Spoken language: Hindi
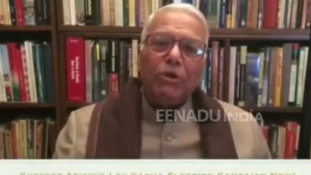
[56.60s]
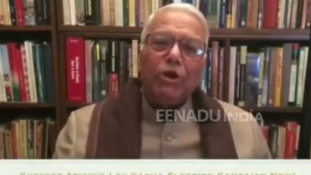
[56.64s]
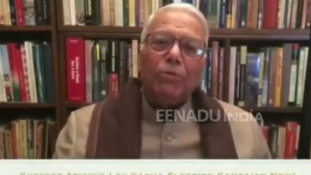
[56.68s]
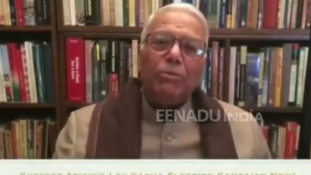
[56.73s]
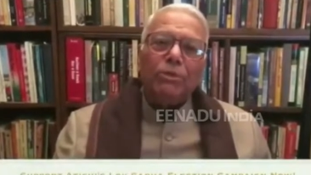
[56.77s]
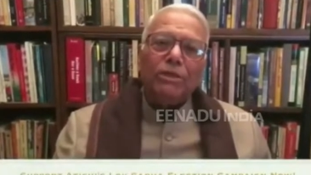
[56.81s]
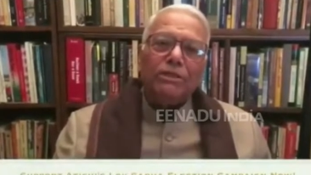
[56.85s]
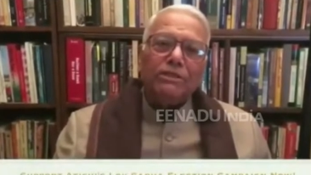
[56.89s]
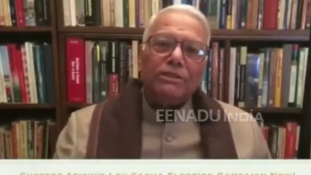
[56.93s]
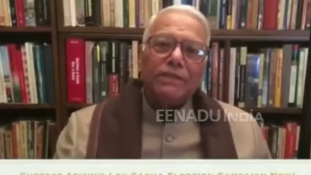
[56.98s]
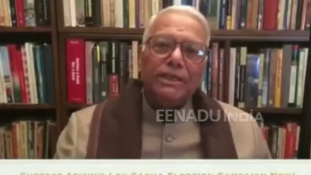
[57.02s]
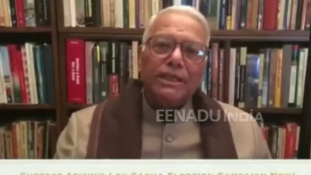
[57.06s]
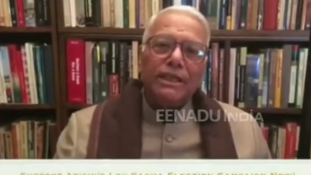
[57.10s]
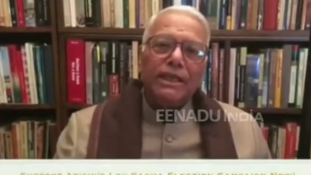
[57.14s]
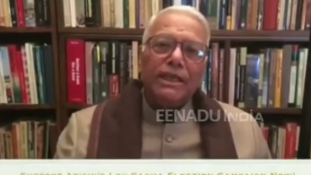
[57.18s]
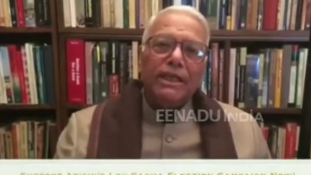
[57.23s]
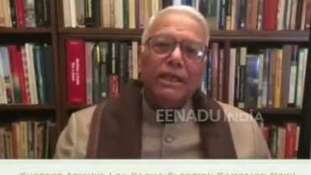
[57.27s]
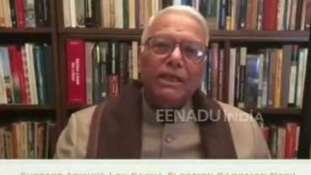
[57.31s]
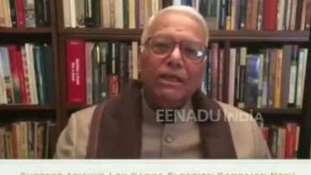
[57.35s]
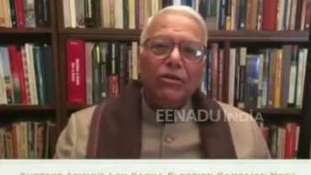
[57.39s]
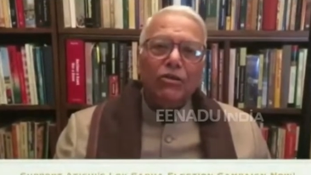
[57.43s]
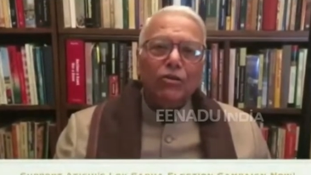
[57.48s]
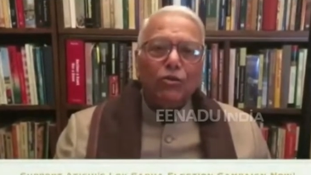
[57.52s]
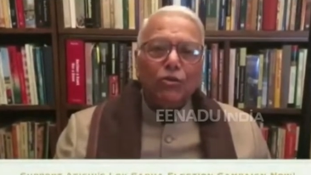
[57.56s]
भारी बहुमत
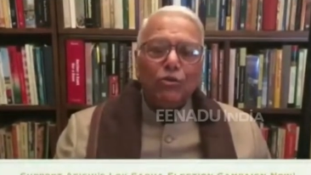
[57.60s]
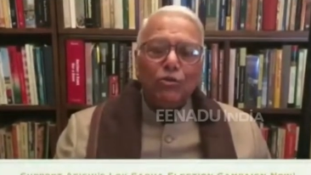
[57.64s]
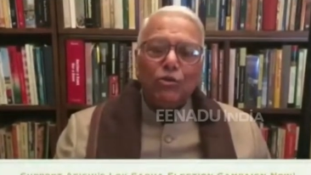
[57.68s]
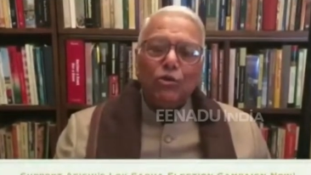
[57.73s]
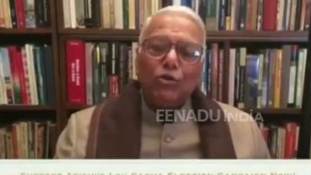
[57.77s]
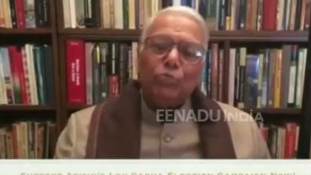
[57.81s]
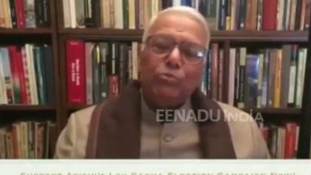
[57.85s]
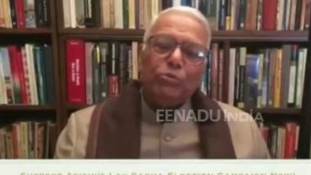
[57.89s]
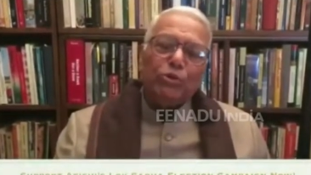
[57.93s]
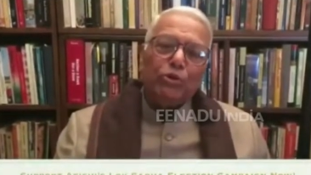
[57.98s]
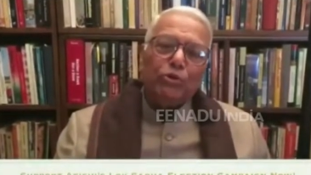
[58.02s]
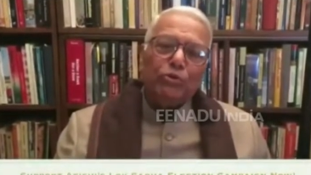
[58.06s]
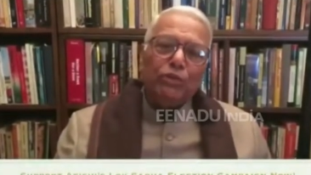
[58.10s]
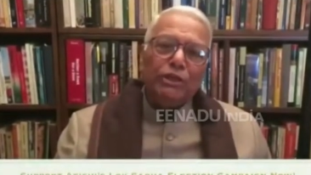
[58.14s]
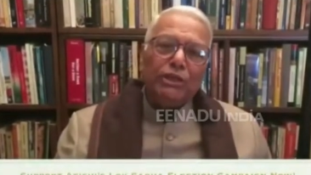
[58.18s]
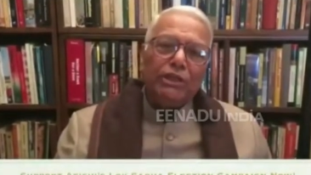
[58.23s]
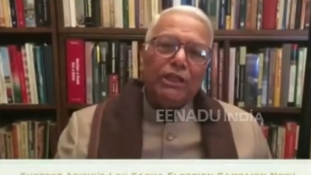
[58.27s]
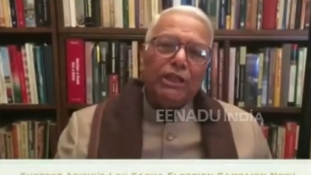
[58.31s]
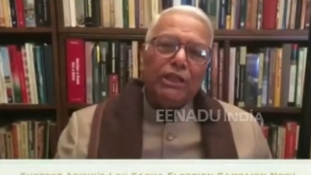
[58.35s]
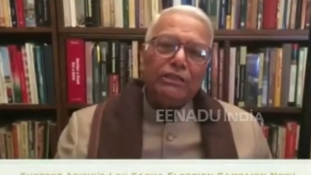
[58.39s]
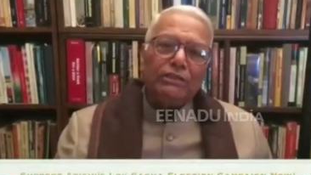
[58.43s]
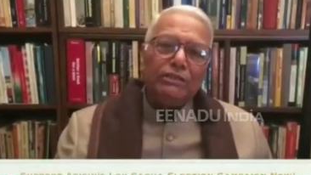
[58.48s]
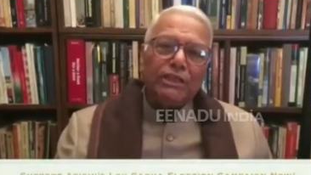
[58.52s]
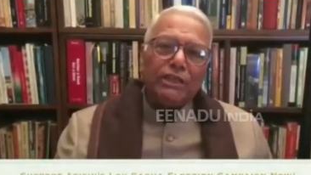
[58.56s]
से उनको
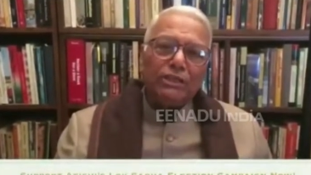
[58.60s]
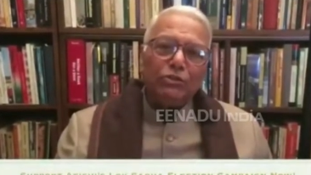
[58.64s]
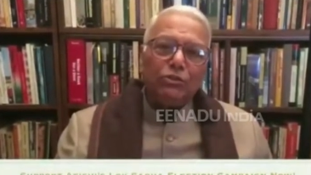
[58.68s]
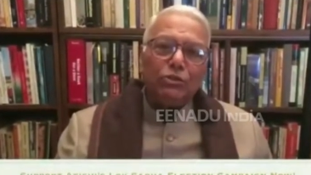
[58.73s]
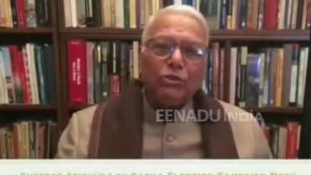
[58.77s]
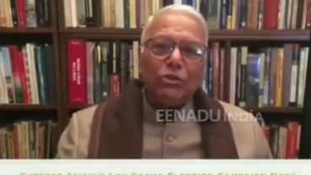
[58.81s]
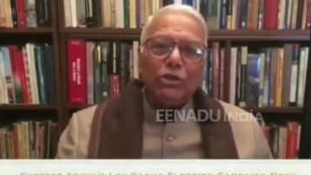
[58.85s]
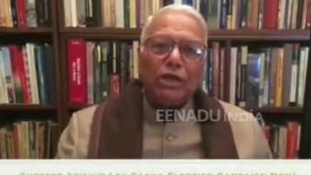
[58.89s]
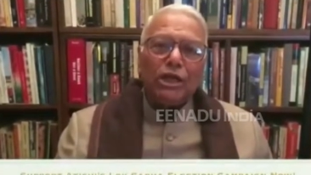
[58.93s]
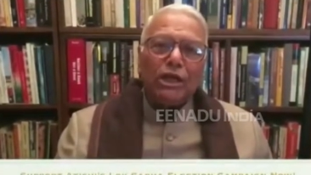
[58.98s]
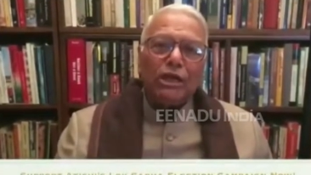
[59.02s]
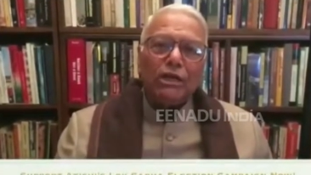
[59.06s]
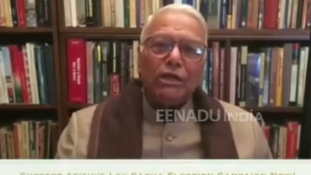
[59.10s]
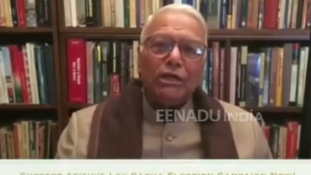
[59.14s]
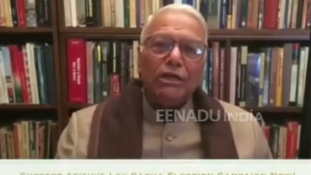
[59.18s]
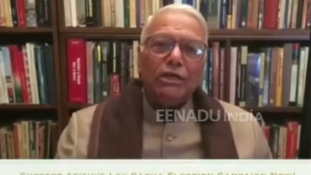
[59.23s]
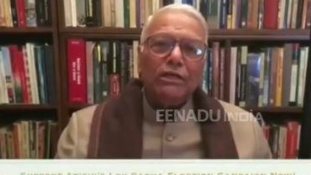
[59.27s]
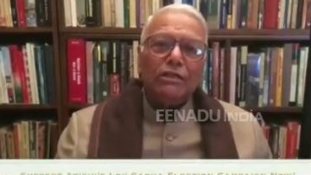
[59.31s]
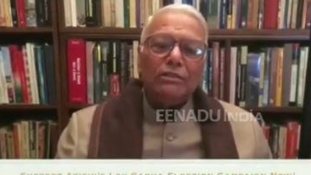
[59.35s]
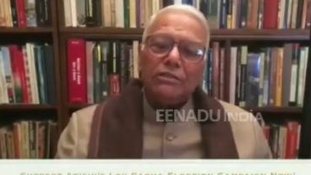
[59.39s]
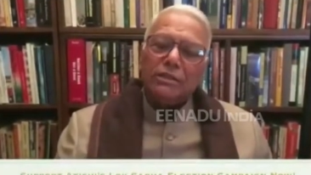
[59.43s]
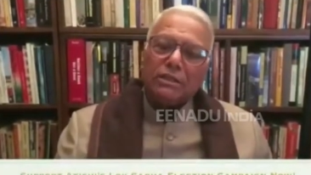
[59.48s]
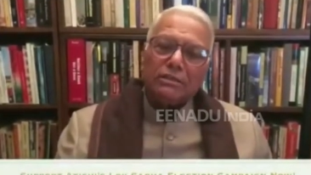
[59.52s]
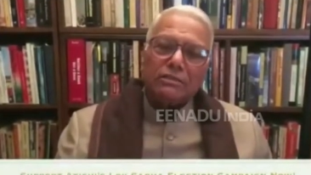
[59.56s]
पूर्वी दिल्ली से
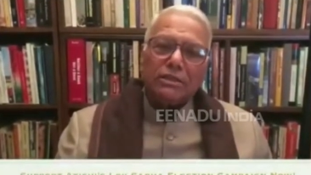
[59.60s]
चुनकर